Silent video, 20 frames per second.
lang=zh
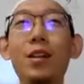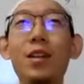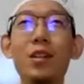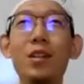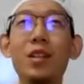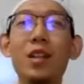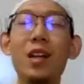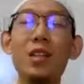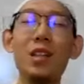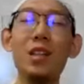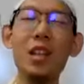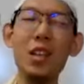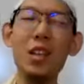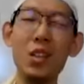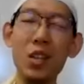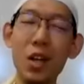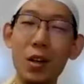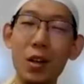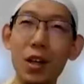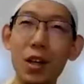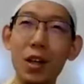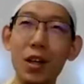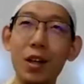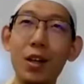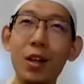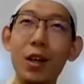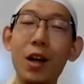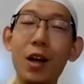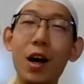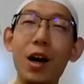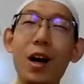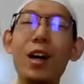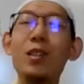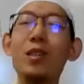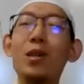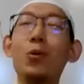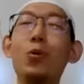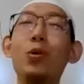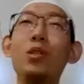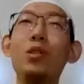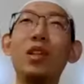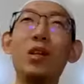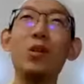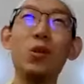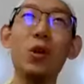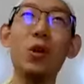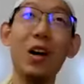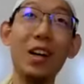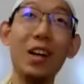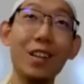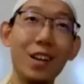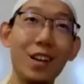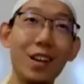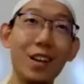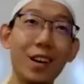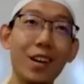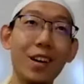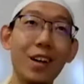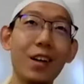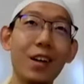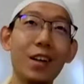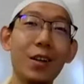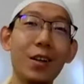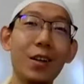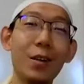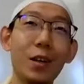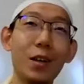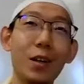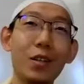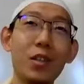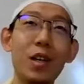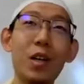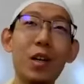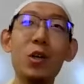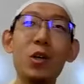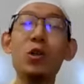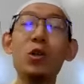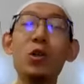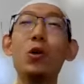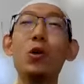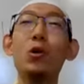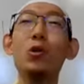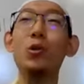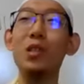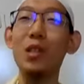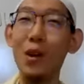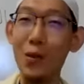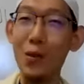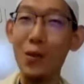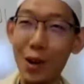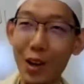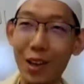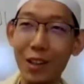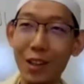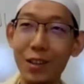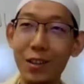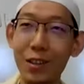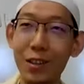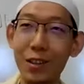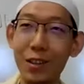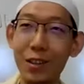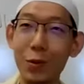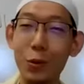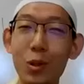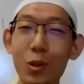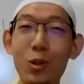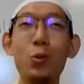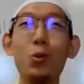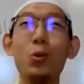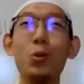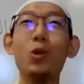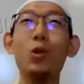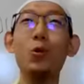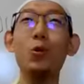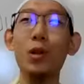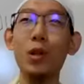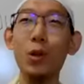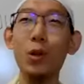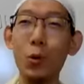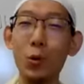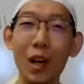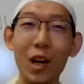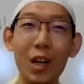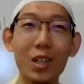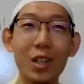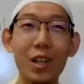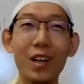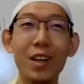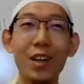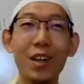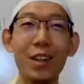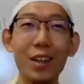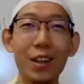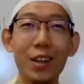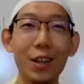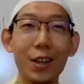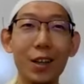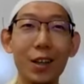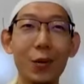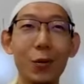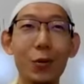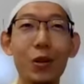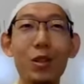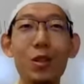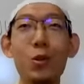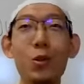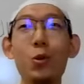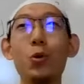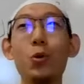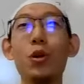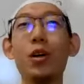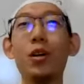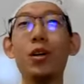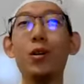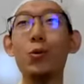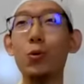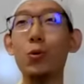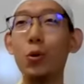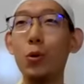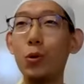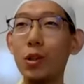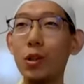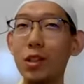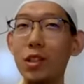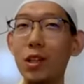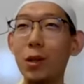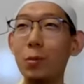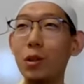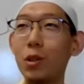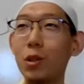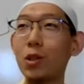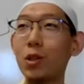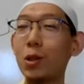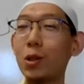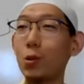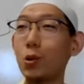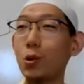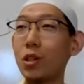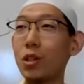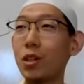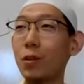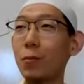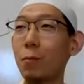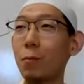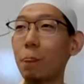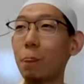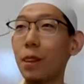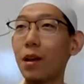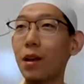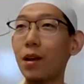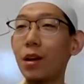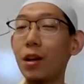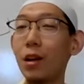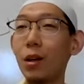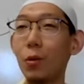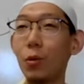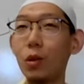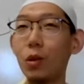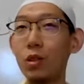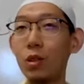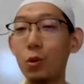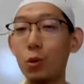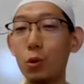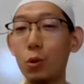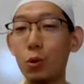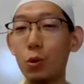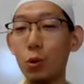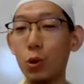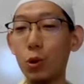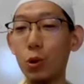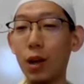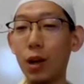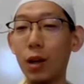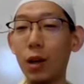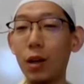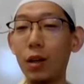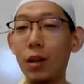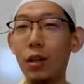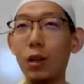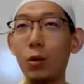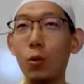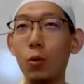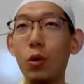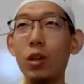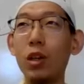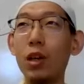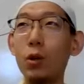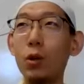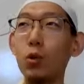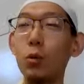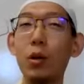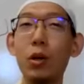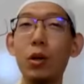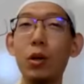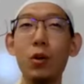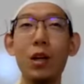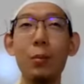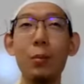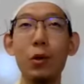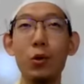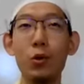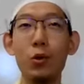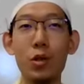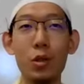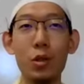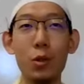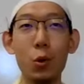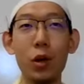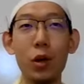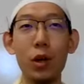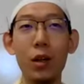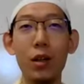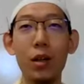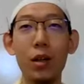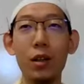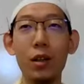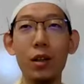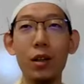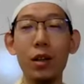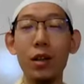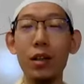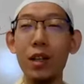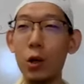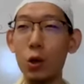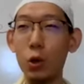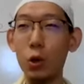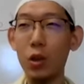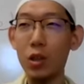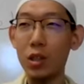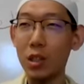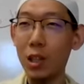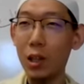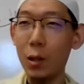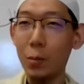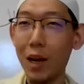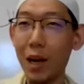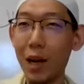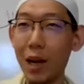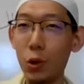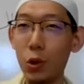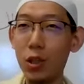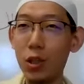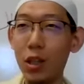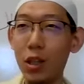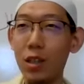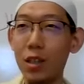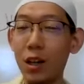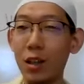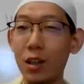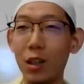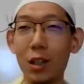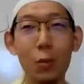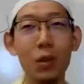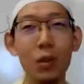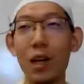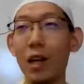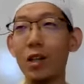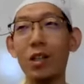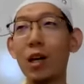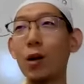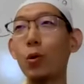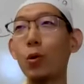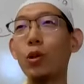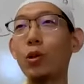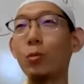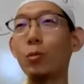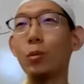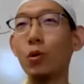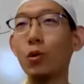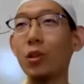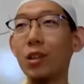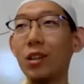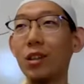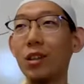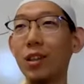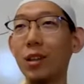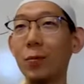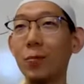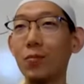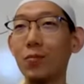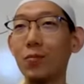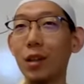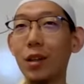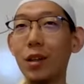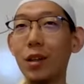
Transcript: 但是，他心里想着，哎，再过几天就到阿伊的了，节日之后就解放了，我继续抽我的红塔山，我继续做我这些平时的罪行，我继续去跟我的女朋友、男朋友私会。他如果心里本来就是这样想的，那么他的忏悔是没有意义的。